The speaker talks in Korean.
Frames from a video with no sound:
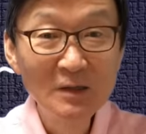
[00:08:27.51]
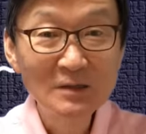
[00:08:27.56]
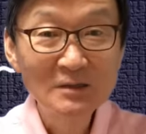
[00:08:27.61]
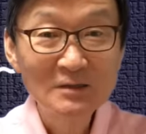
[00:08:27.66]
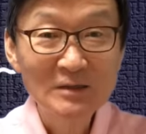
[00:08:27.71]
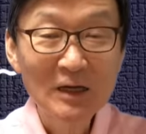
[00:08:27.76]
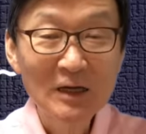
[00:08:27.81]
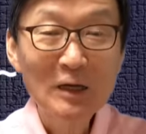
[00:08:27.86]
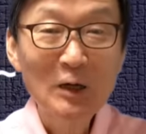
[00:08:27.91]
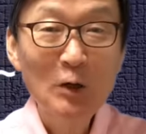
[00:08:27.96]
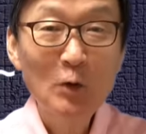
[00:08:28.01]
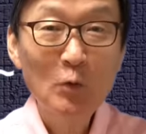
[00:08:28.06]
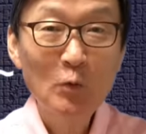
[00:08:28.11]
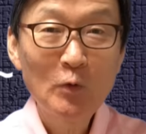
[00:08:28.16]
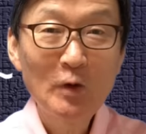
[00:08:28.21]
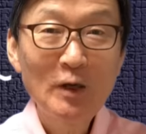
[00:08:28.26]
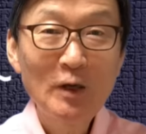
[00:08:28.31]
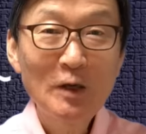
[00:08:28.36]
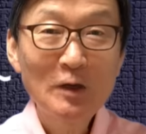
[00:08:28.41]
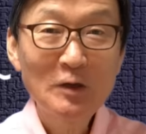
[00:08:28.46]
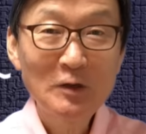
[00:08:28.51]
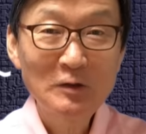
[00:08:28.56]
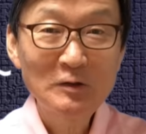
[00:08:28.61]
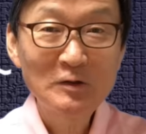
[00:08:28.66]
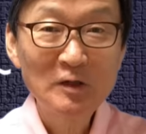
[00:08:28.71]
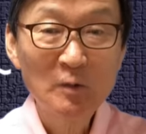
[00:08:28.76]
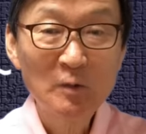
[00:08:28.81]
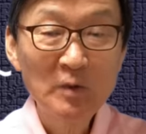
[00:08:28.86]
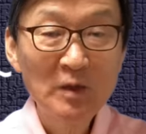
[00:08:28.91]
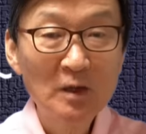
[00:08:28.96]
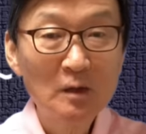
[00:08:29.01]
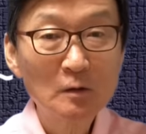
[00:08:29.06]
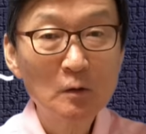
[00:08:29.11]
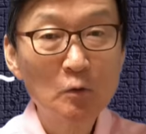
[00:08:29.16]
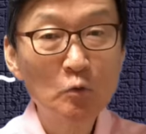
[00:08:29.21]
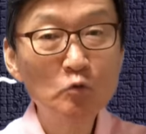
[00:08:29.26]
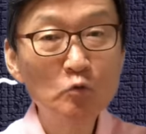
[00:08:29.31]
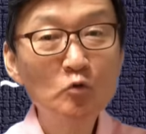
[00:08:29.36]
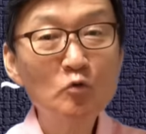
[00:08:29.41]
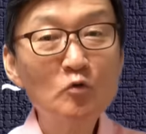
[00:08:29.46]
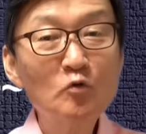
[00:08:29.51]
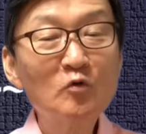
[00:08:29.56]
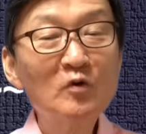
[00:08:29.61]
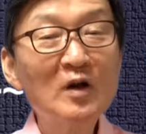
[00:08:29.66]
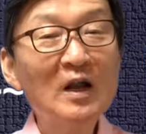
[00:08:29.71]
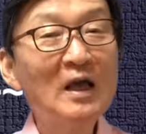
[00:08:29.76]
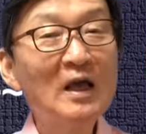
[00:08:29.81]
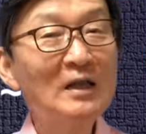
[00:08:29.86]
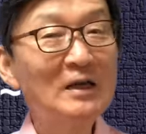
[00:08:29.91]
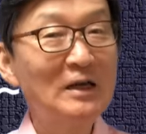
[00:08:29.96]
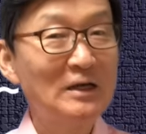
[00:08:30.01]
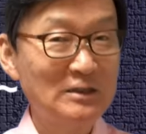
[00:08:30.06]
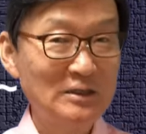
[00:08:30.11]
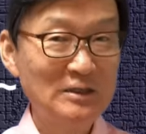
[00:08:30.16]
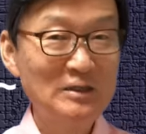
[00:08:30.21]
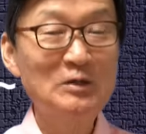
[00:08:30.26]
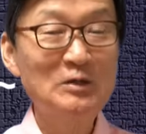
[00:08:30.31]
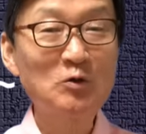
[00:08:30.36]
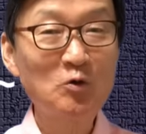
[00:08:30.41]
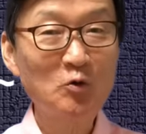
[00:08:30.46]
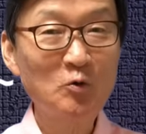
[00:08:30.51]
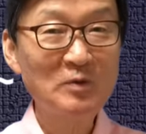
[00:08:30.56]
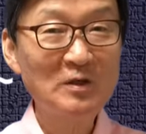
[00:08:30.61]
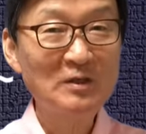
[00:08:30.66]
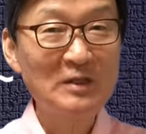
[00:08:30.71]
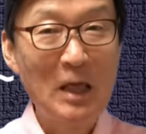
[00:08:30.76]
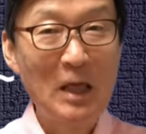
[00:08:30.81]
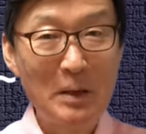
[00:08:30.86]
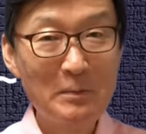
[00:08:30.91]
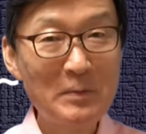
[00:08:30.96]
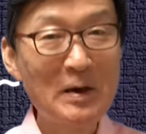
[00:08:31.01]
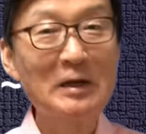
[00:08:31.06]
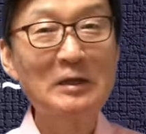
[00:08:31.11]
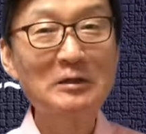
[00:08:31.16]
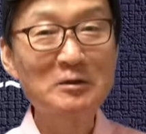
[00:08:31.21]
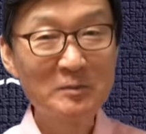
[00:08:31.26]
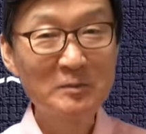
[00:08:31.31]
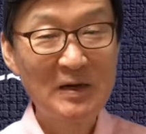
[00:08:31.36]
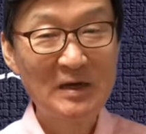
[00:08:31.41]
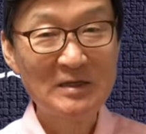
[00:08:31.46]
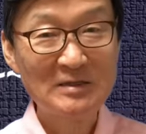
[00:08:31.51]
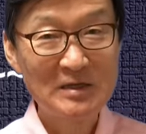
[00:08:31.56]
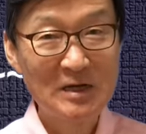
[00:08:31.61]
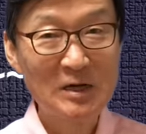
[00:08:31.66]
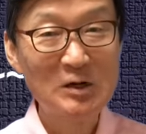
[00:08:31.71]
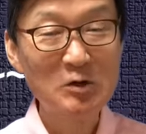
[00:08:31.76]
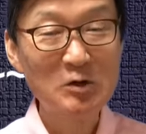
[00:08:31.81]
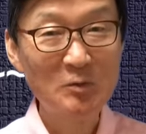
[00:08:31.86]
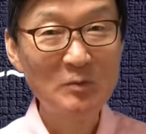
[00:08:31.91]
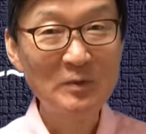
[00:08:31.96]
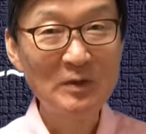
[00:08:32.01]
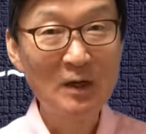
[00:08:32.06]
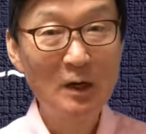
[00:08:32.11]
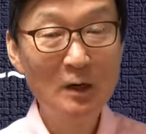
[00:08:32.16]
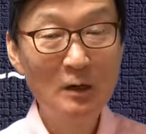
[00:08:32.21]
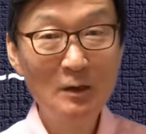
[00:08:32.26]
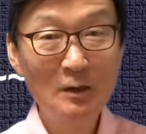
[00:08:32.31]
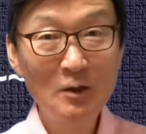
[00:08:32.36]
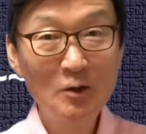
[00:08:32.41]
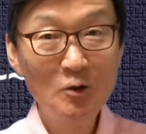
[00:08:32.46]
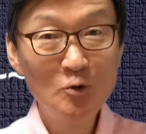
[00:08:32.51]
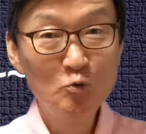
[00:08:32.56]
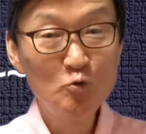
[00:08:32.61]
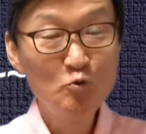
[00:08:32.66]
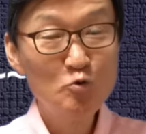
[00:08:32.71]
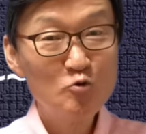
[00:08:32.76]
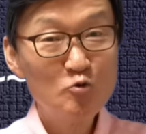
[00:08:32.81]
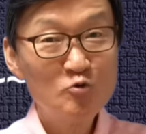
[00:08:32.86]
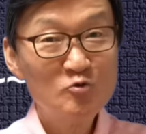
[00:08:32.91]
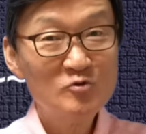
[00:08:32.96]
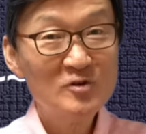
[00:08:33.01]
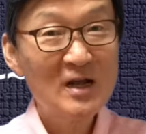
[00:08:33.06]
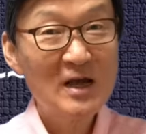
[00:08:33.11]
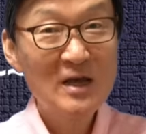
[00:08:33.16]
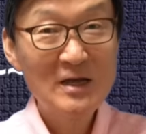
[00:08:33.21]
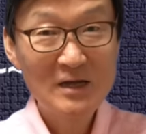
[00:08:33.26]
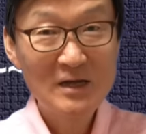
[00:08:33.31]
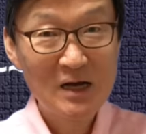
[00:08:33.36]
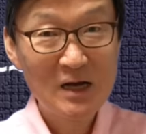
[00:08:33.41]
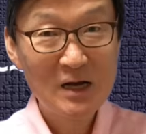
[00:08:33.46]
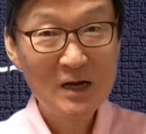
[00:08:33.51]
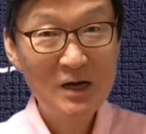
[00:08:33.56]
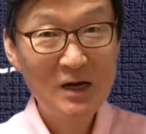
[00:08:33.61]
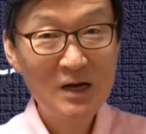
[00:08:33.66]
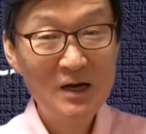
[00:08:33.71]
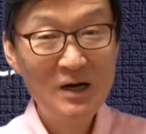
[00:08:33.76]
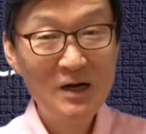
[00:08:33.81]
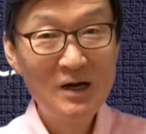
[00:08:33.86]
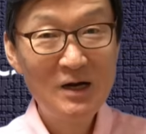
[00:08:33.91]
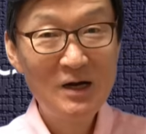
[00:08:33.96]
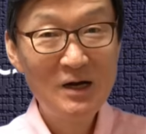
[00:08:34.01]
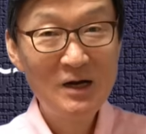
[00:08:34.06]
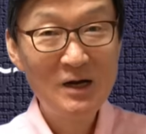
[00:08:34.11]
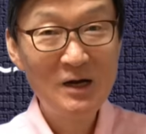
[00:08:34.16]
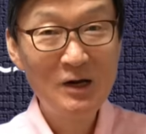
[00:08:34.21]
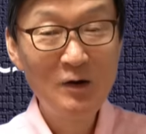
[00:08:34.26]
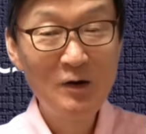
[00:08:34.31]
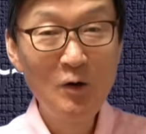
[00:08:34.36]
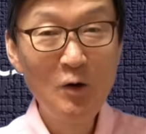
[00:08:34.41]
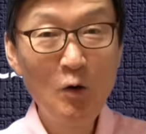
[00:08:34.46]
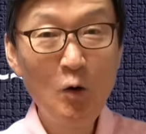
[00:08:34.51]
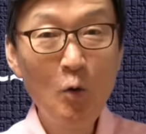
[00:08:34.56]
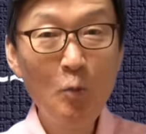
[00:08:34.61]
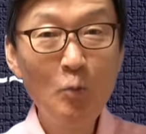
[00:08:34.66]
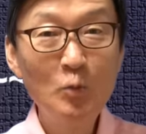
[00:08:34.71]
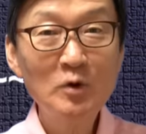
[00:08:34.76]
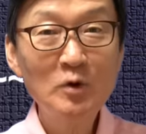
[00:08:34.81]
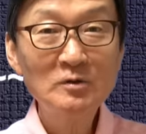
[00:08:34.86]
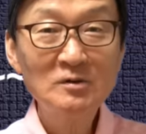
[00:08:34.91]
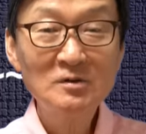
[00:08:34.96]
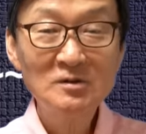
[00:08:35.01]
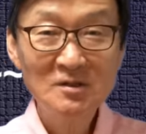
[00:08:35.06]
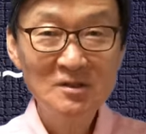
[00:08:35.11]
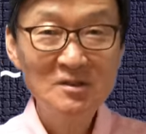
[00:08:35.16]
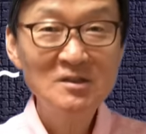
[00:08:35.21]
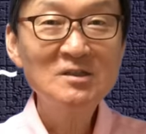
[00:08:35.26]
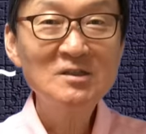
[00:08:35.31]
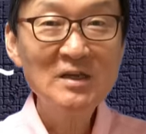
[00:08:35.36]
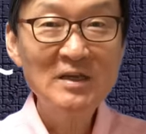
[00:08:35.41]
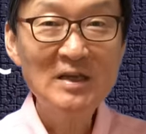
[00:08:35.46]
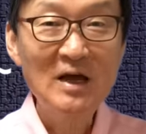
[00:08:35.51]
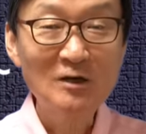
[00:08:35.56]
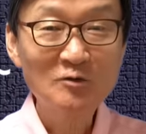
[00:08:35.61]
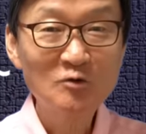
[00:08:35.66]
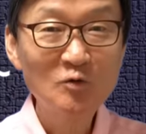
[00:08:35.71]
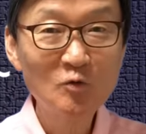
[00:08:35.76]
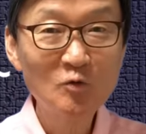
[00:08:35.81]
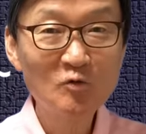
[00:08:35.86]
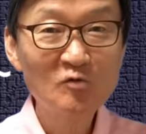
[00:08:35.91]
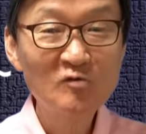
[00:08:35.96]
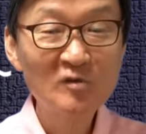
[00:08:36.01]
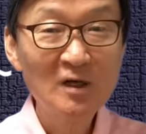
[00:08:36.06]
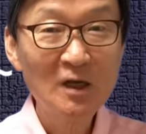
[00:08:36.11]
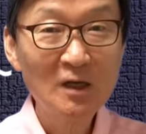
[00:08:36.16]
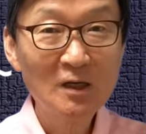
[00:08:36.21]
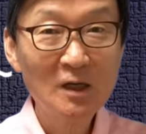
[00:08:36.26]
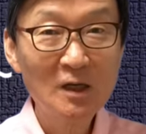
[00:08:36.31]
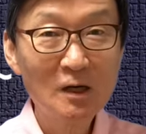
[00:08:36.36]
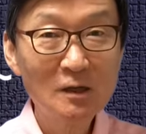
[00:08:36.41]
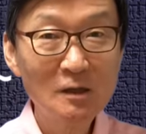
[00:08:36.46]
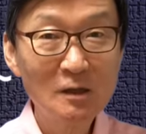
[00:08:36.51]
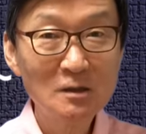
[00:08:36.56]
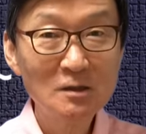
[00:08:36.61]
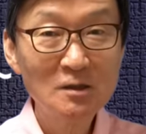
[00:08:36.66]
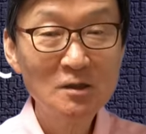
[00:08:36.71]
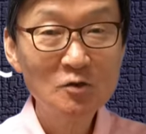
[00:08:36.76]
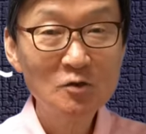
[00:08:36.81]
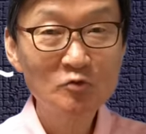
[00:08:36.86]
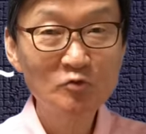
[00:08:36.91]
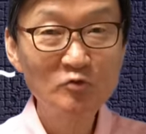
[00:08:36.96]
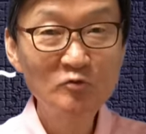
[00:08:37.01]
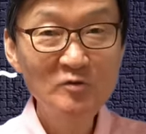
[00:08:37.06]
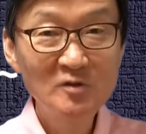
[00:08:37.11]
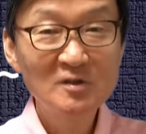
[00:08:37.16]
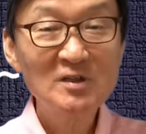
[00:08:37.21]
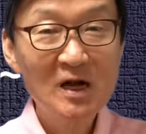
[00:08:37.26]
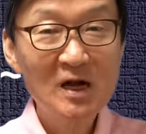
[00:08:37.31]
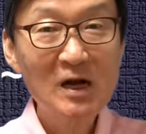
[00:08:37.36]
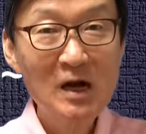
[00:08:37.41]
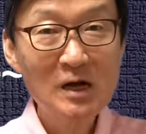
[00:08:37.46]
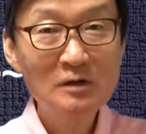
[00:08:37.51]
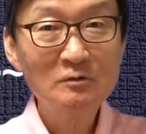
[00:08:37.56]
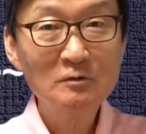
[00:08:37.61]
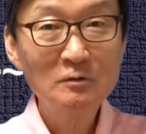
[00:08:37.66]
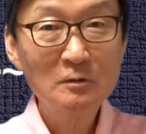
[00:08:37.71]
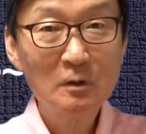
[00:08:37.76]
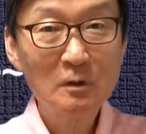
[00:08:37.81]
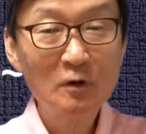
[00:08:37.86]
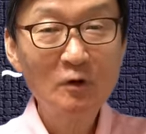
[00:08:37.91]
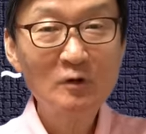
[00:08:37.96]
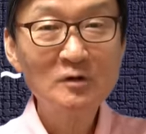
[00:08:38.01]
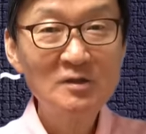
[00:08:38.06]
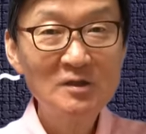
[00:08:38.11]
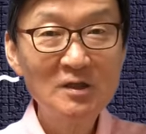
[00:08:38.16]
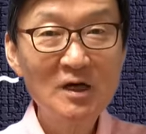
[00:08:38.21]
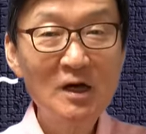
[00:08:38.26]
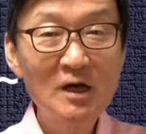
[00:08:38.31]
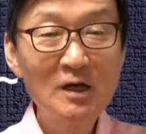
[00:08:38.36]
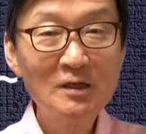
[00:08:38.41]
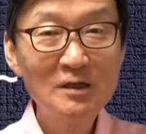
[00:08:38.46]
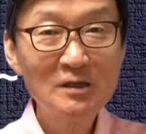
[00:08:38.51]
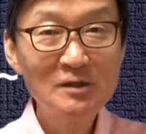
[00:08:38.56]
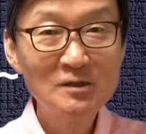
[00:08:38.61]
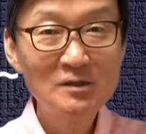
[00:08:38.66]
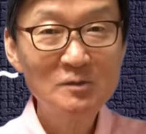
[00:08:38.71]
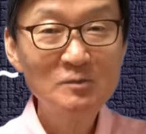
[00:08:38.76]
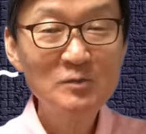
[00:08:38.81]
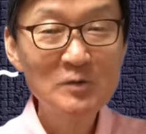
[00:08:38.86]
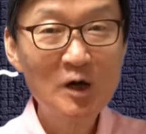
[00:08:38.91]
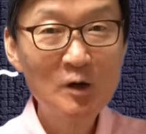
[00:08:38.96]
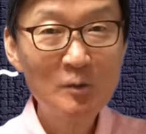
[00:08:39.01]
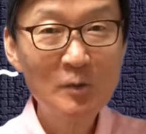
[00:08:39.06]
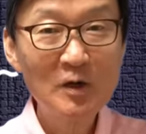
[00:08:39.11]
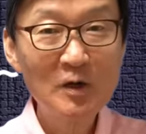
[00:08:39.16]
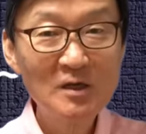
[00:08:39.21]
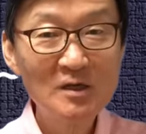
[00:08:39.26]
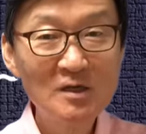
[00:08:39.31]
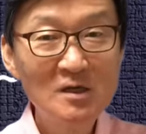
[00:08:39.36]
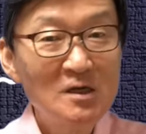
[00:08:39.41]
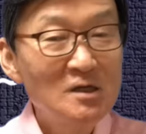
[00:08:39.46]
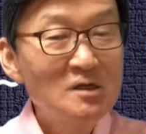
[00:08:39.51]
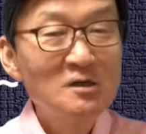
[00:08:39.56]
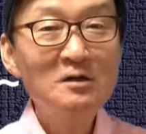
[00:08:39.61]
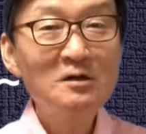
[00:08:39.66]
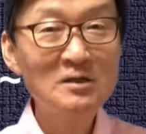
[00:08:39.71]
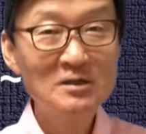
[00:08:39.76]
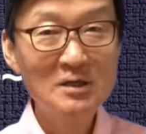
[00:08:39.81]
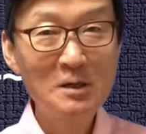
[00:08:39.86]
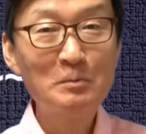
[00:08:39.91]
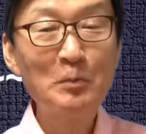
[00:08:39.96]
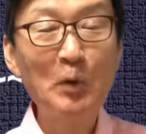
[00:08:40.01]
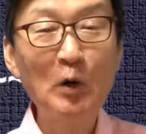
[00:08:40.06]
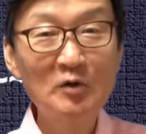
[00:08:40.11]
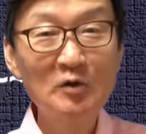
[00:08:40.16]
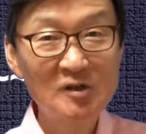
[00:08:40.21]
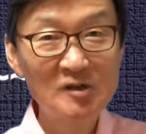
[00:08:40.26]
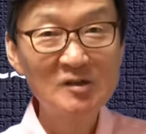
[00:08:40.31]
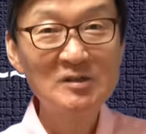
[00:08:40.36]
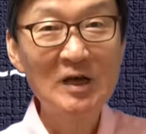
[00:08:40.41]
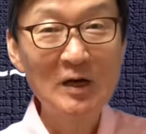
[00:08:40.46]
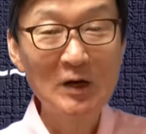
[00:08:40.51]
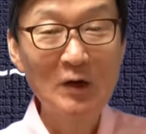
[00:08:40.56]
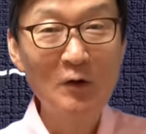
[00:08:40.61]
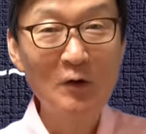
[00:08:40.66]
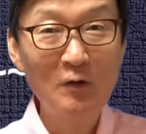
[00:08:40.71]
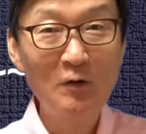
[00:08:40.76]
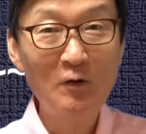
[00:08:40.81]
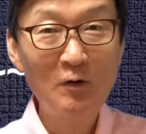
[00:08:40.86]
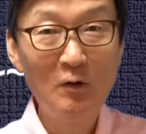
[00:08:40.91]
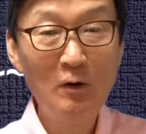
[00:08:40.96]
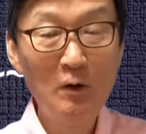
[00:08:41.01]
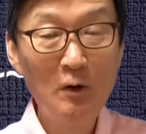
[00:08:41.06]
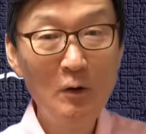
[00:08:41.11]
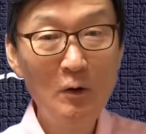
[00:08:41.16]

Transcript: 제가 왜 그러냐면 이건 우크라이나 신드롬이 대만에서 발생한 겁니다. 우크라이나가 뭐 진짜 약속 우크라이나가 이 군사 강국 러시아의 침략을 보고 2년 이상 버티잖아요.